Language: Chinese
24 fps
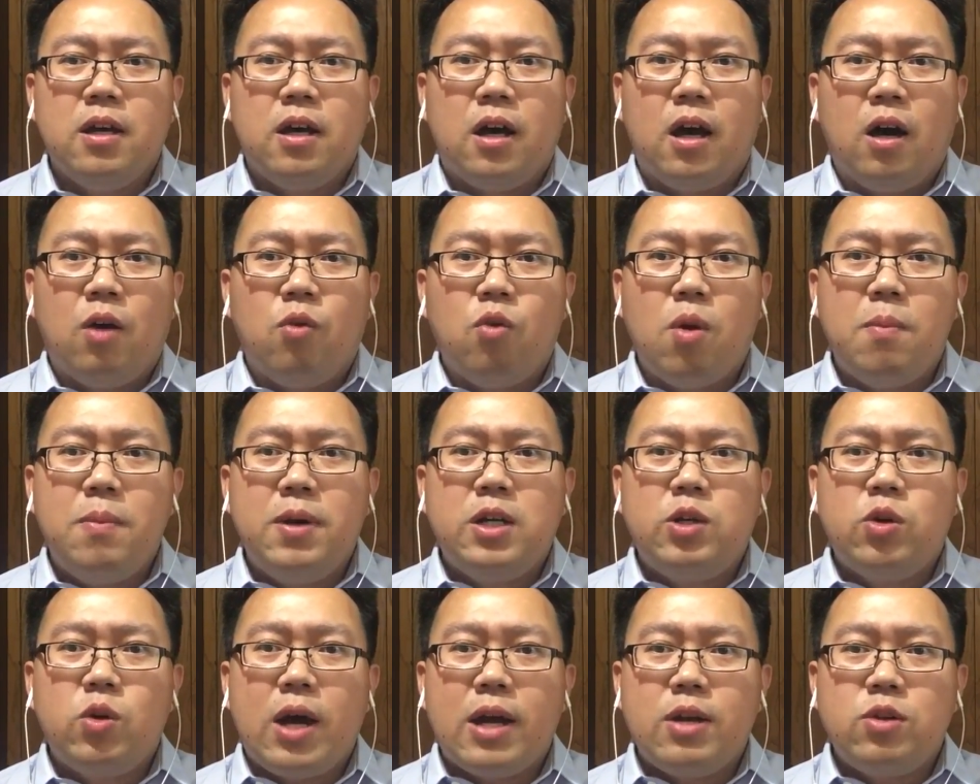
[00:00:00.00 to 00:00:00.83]
啊，我
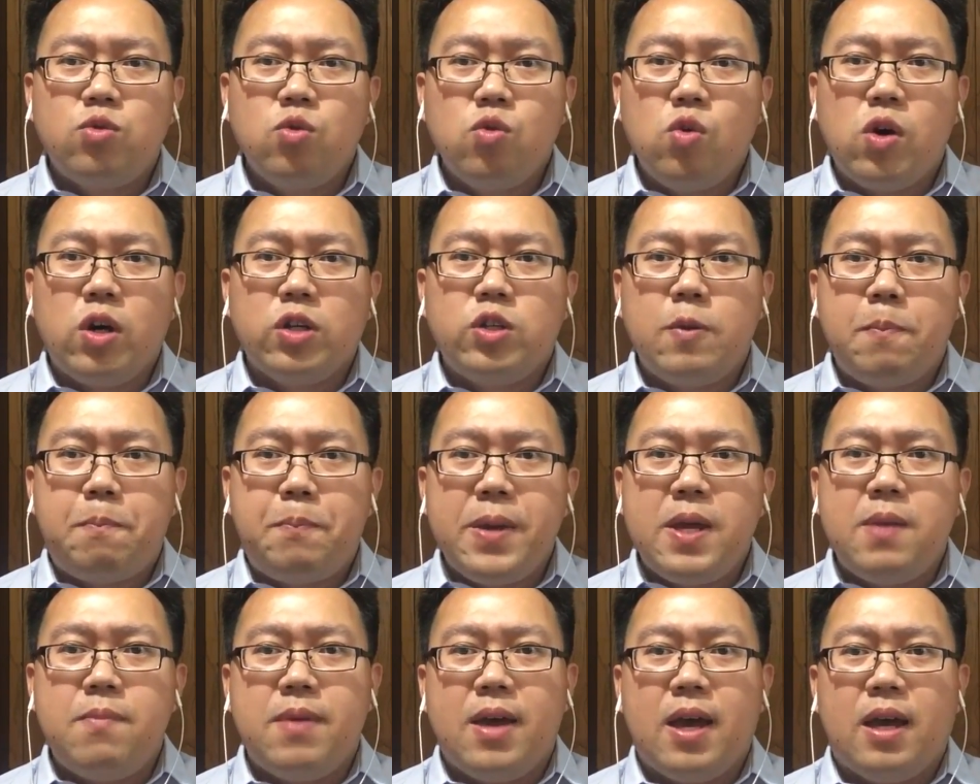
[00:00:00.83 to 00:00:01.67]
们应该如何去
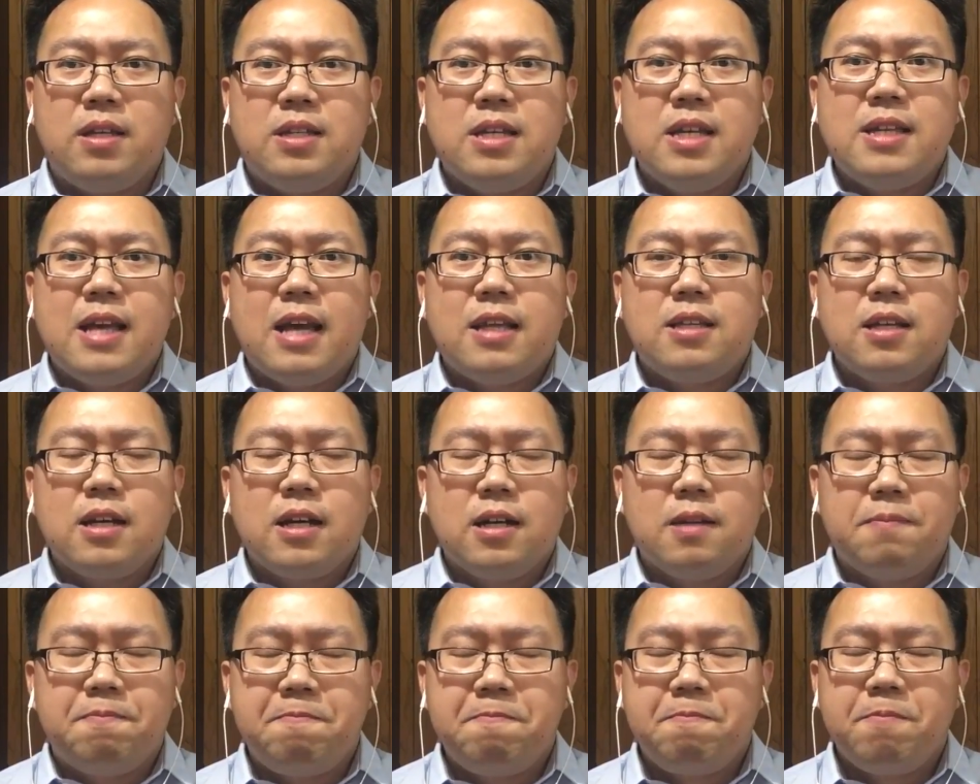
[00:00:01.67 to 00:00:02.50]
避免现在这
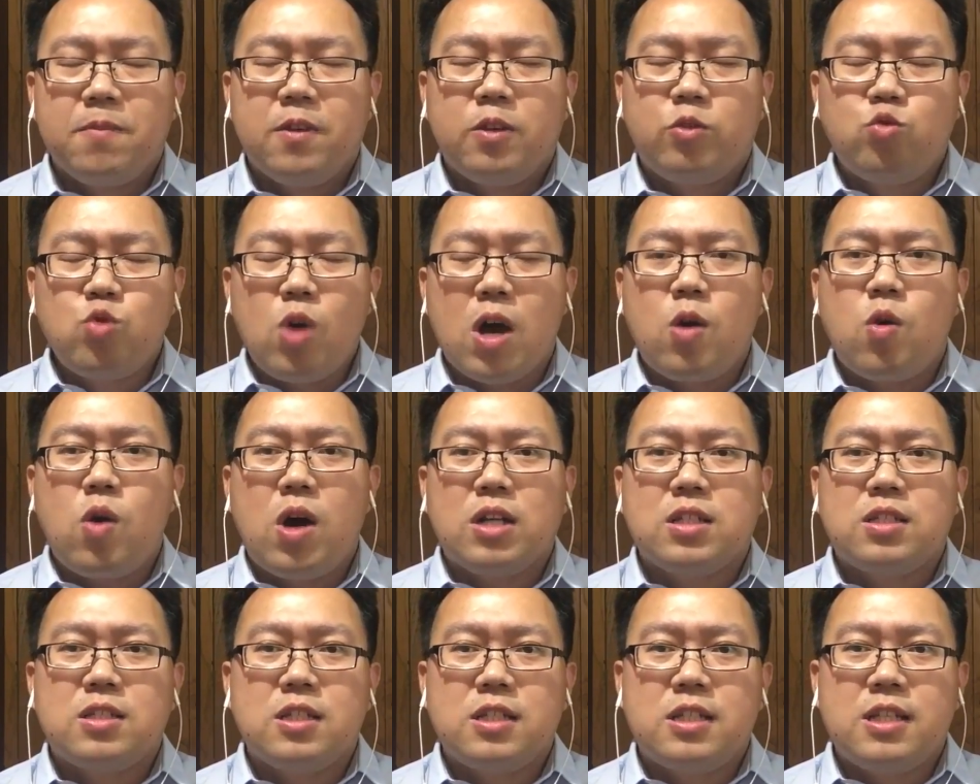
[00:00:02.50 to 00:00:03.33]
个状
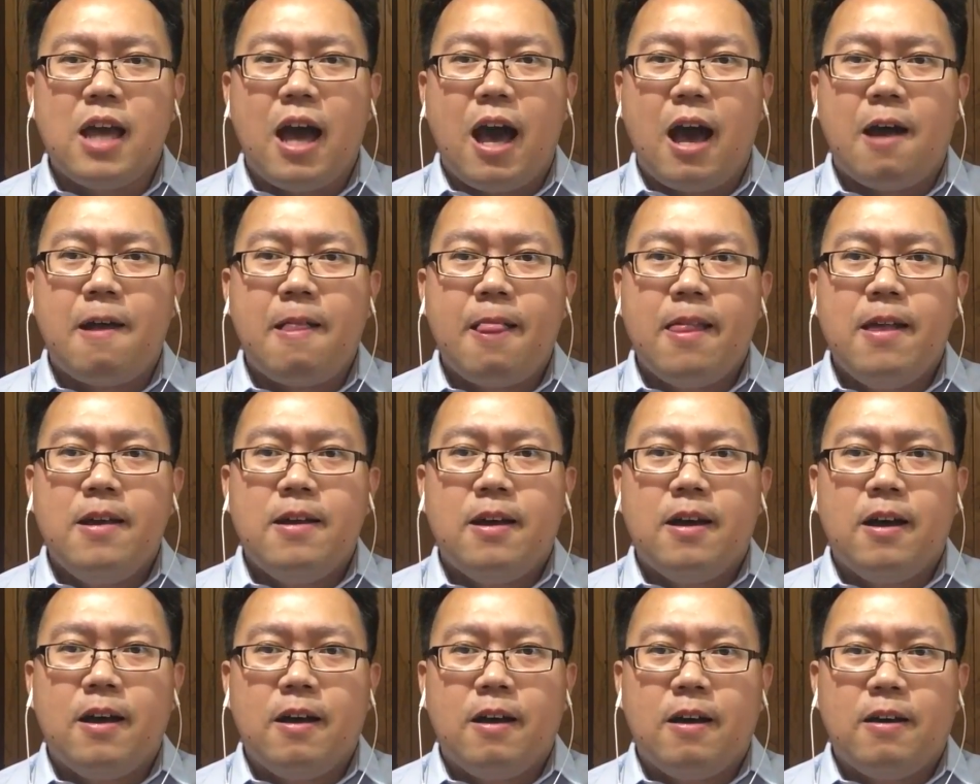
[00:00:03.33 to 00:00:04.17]
况之下
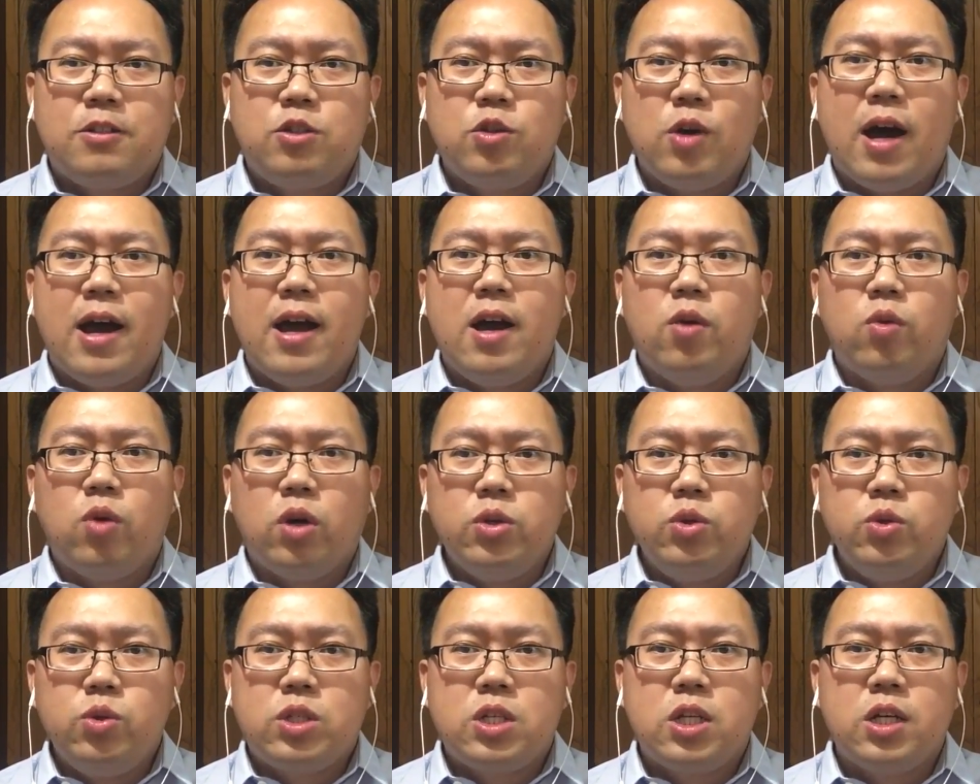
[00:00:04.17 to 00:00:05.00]
啊？就好像
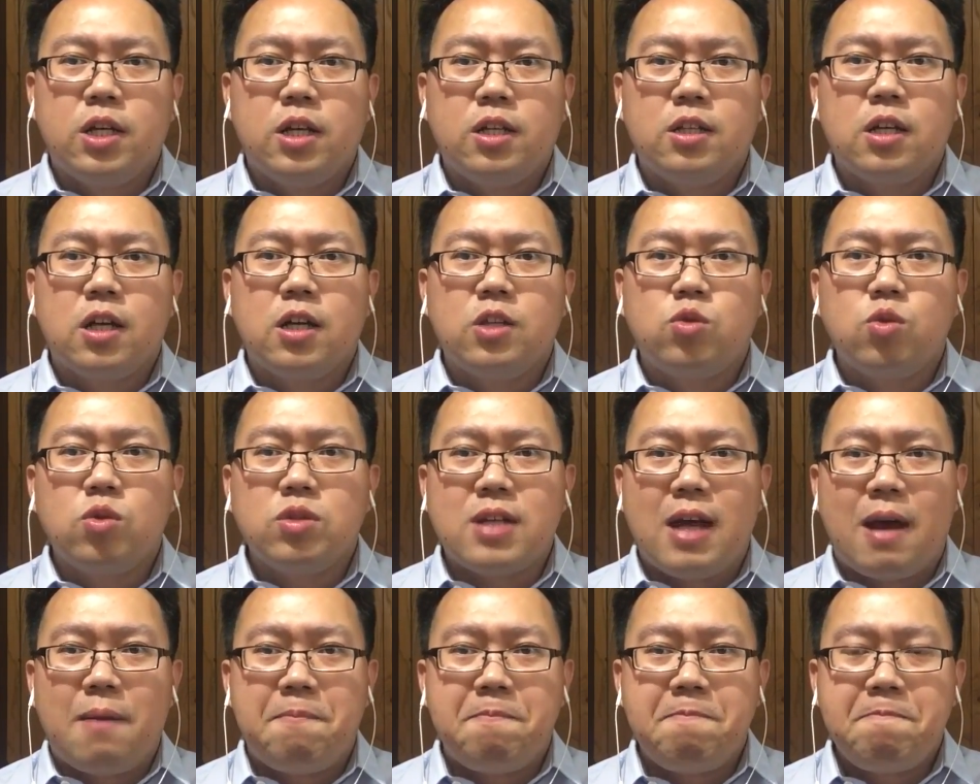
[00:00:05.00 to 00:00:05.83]
我预测的这个
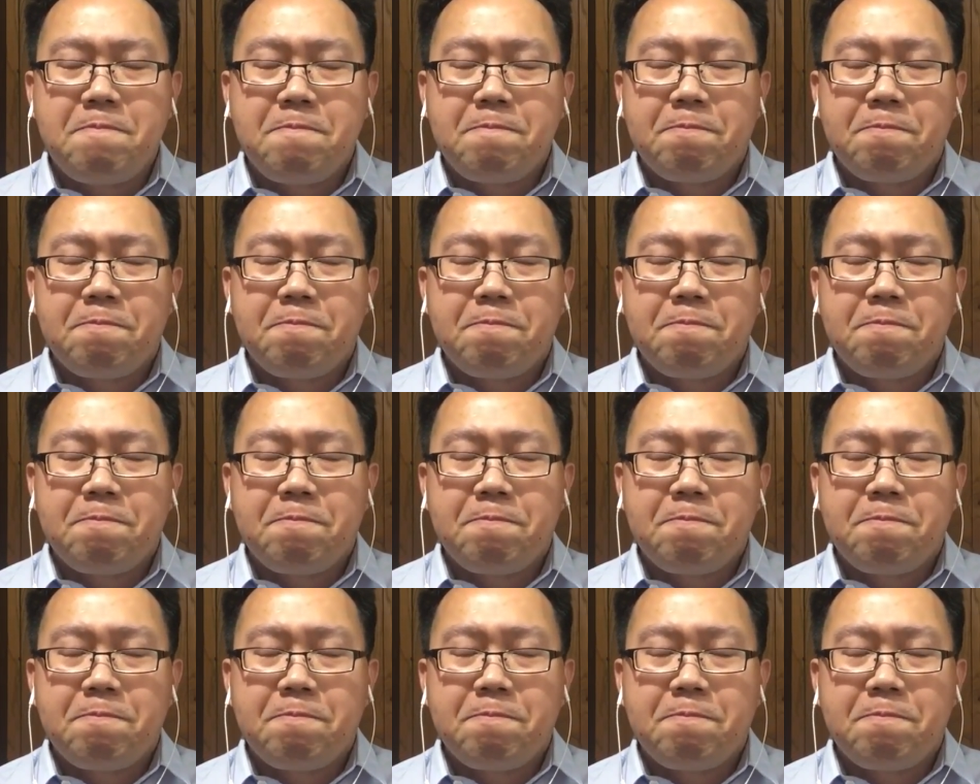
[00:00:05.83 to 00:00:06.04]
中产，